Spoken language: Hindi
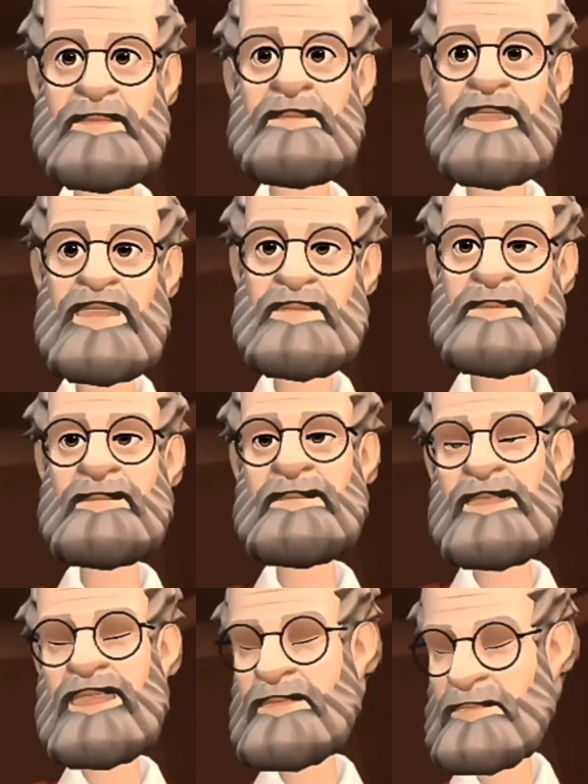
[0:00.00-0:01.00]
है बेटा
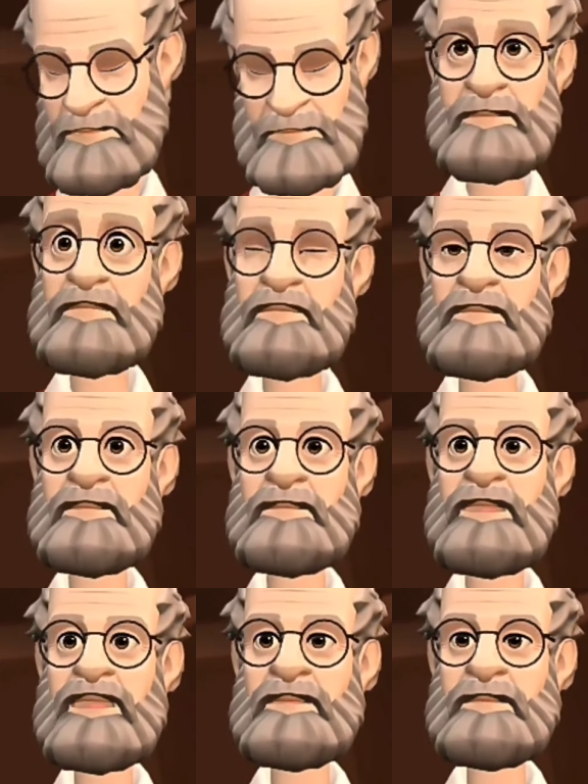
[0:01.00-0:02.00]
तुम
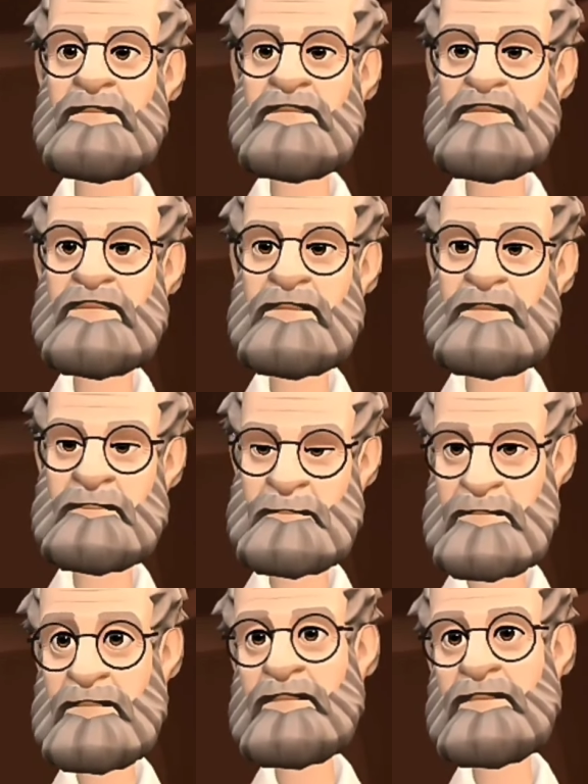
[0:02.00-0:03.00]
जाप शुरू करो
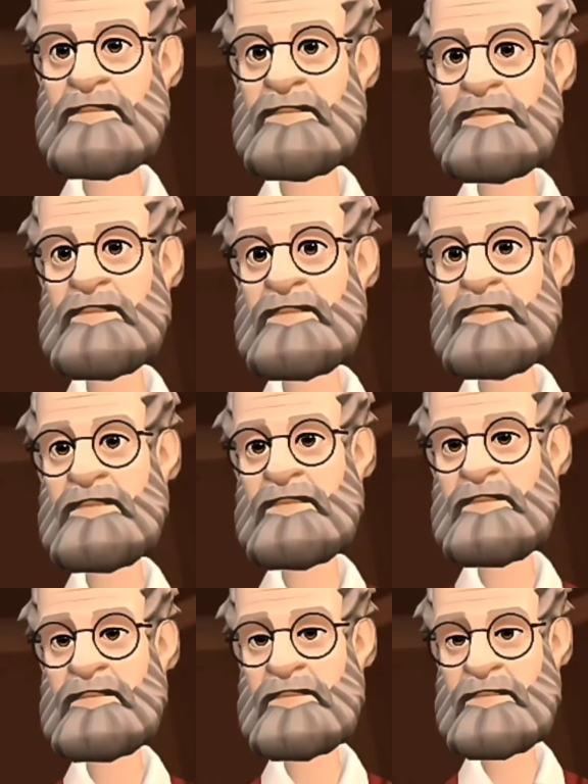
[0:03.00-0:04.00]
और
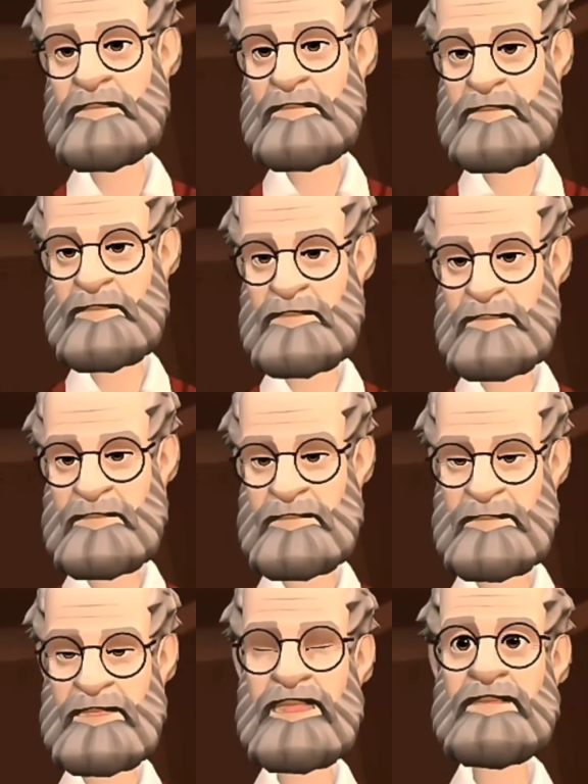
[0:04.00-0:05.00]
मैं
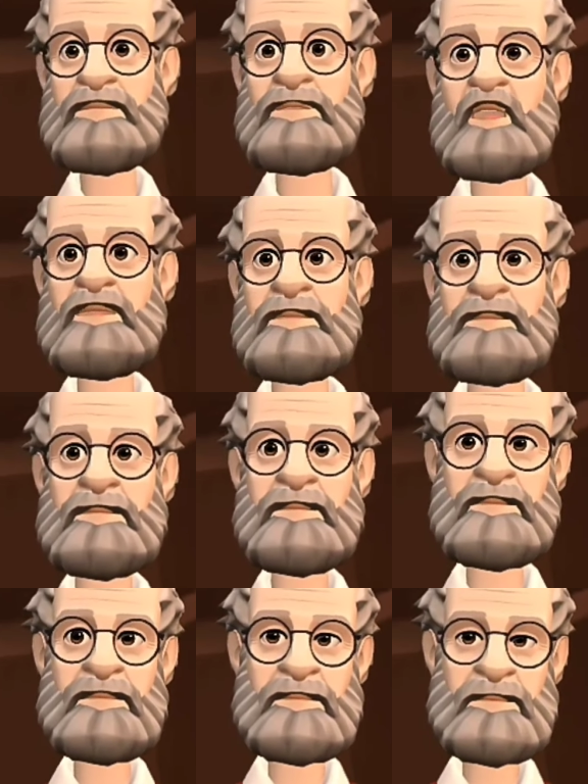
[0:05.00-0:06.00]
उस वृक्ष के
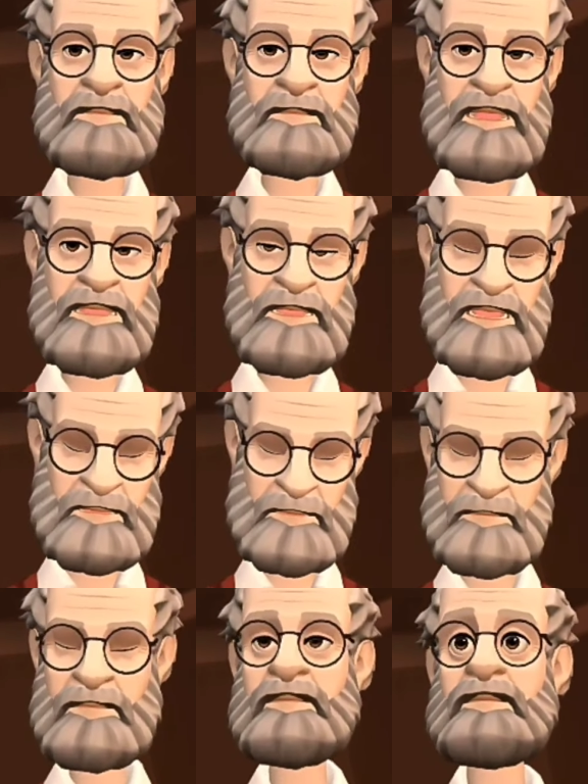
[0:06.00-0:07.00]
नीचे बैठा हूँ
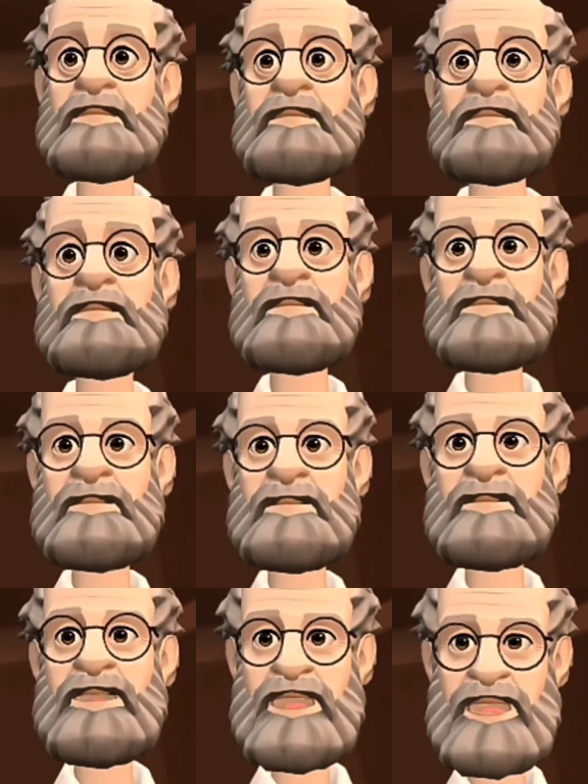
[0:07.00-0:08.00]
देखो ये
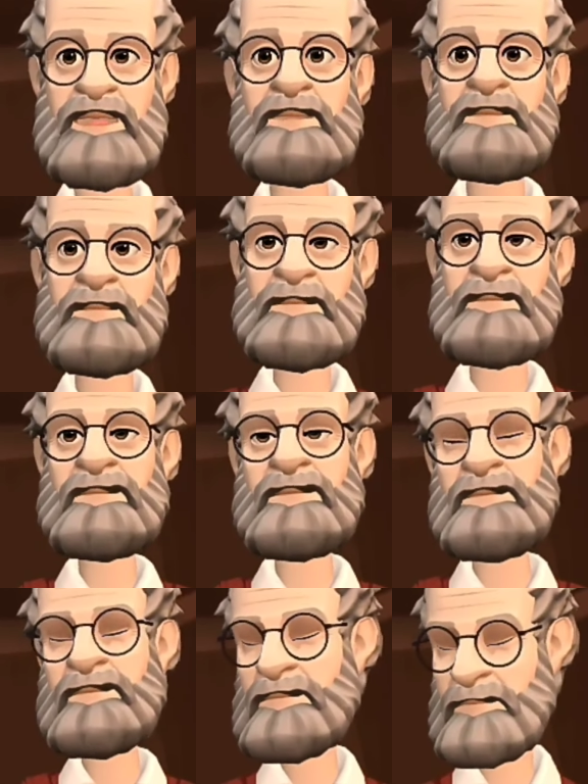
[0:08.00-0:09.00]
उतनी दूर दिख
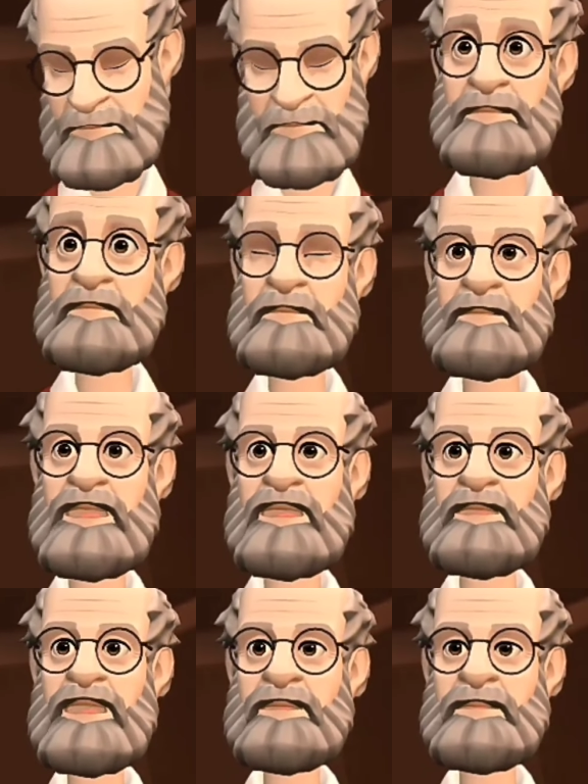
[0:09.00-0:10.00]
रहा है तुम्हें
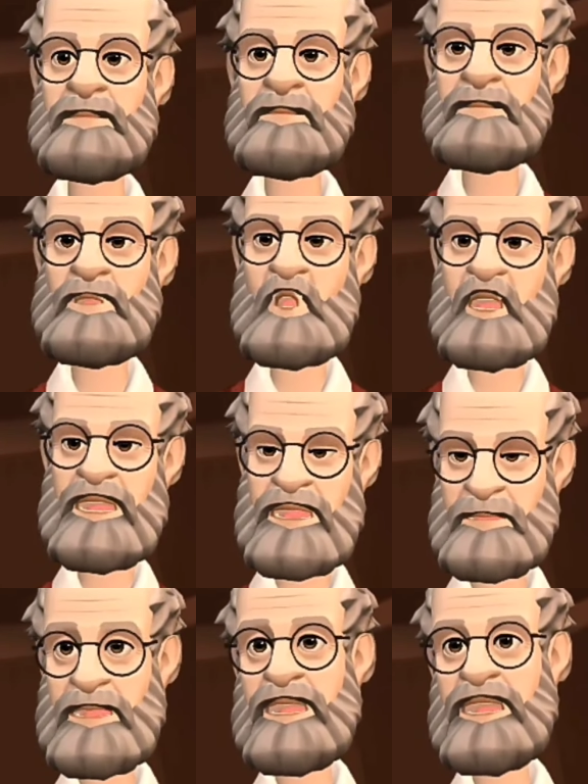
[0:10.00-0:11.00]
ना
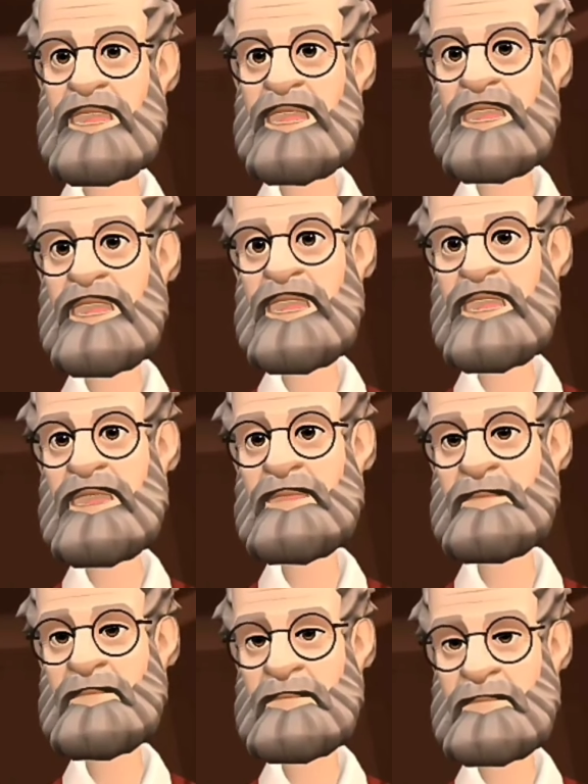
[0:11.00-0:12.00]
दिख रहा है
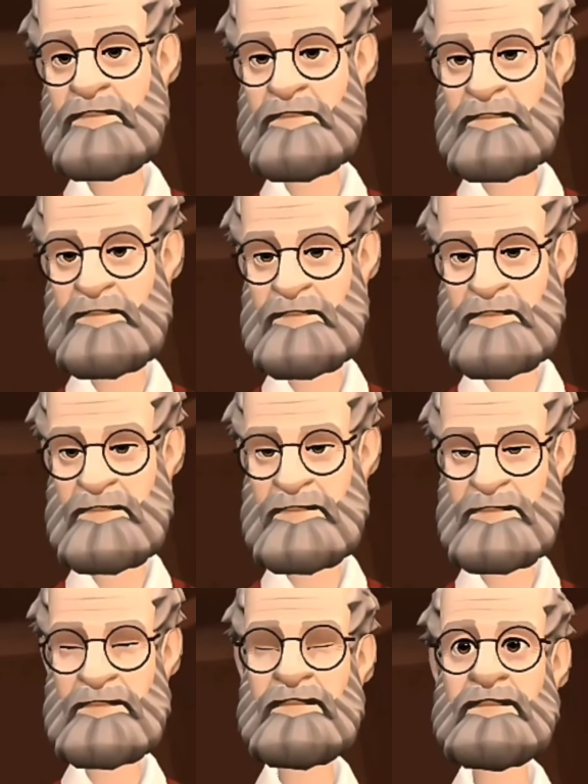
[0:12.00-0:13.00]
ना
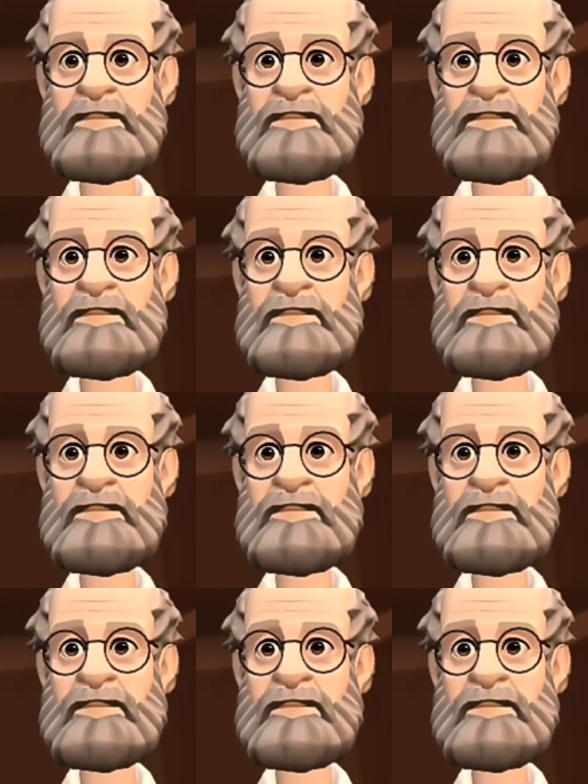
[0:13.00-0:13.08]
हाँ